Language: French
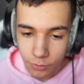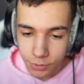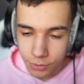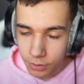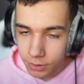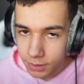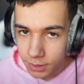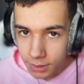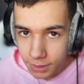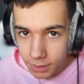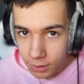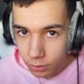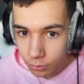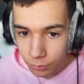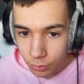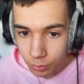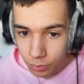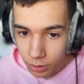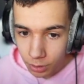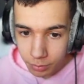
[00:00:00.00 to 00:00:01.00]
savoir que c'est le kick-off
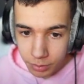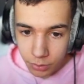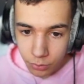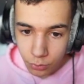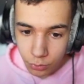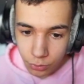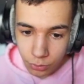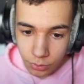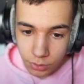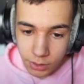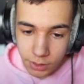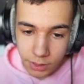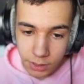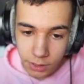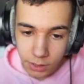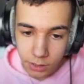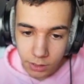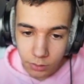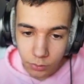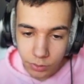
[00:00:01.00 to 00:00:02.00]
le plus rapide du jeu,
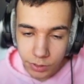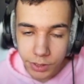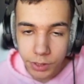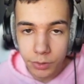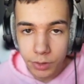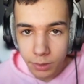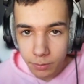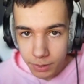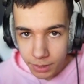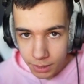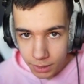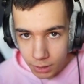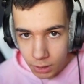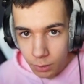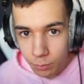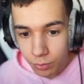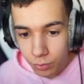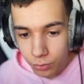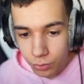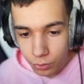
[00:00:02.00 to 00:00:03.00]
c'est aussi une des mécaniques
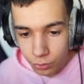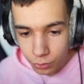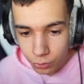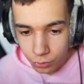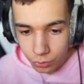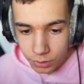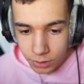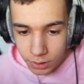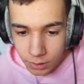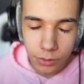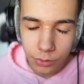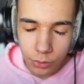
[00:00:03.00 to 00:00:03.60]
les plus dures du jeu aussi.